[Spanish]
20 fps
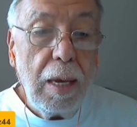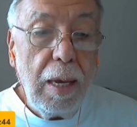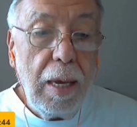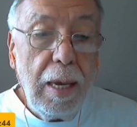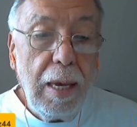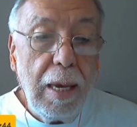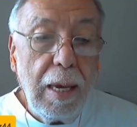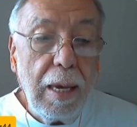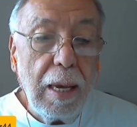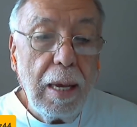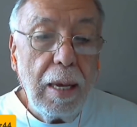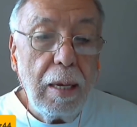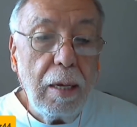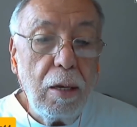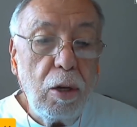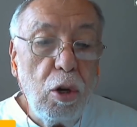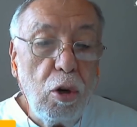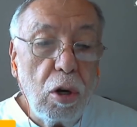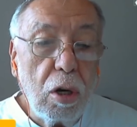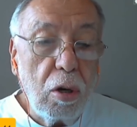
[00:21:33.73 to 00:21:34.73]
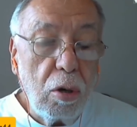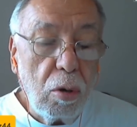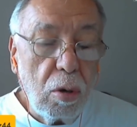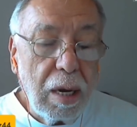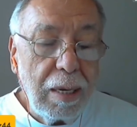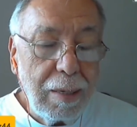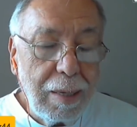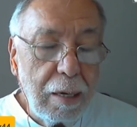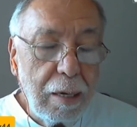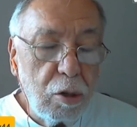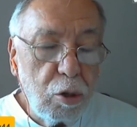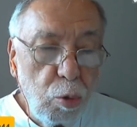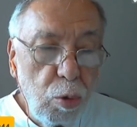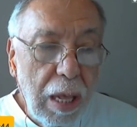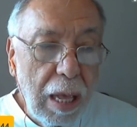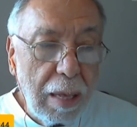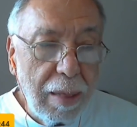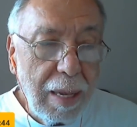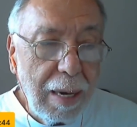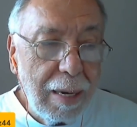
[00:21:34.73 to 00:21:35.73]
Y yo creo que esa es
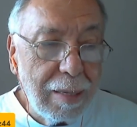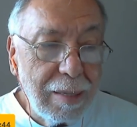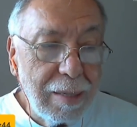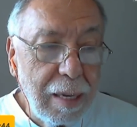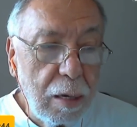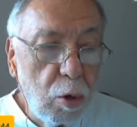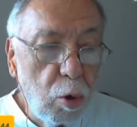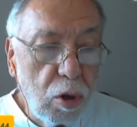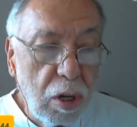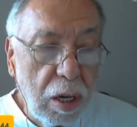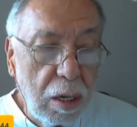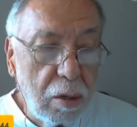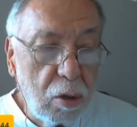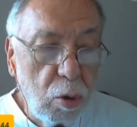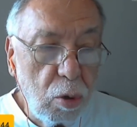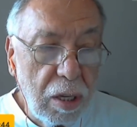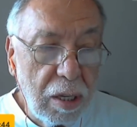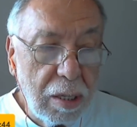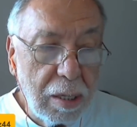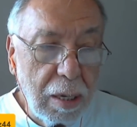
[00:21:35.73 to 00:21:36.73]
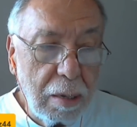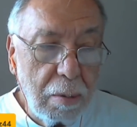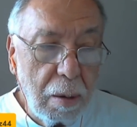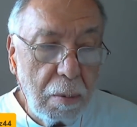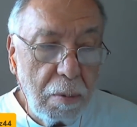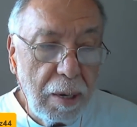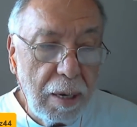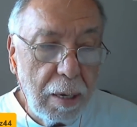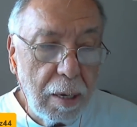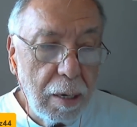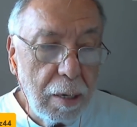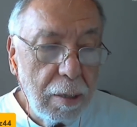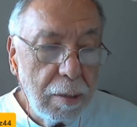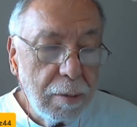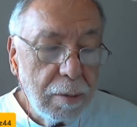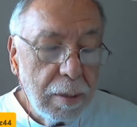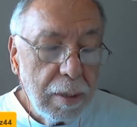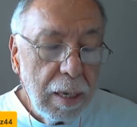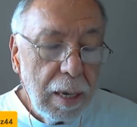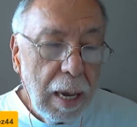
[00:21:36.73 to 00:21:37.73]
una de las negociaciones que va a haber
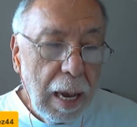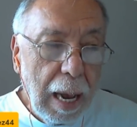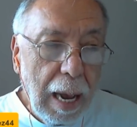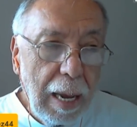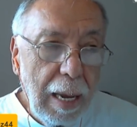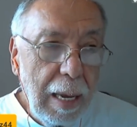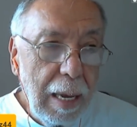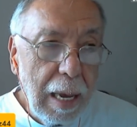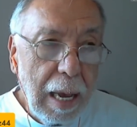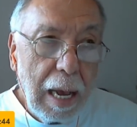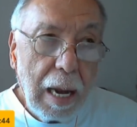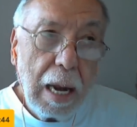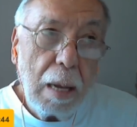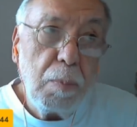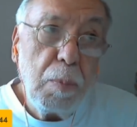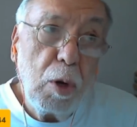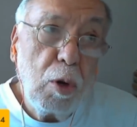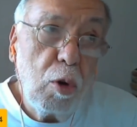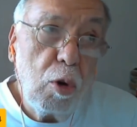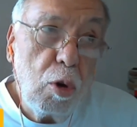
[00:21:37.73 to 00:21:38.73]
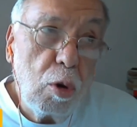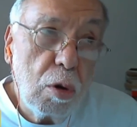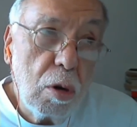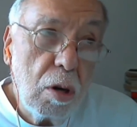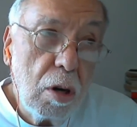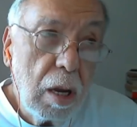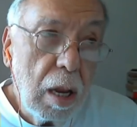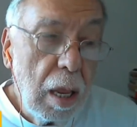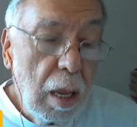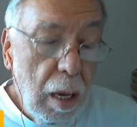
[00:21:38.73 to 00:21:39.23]
ahí. A lo mejor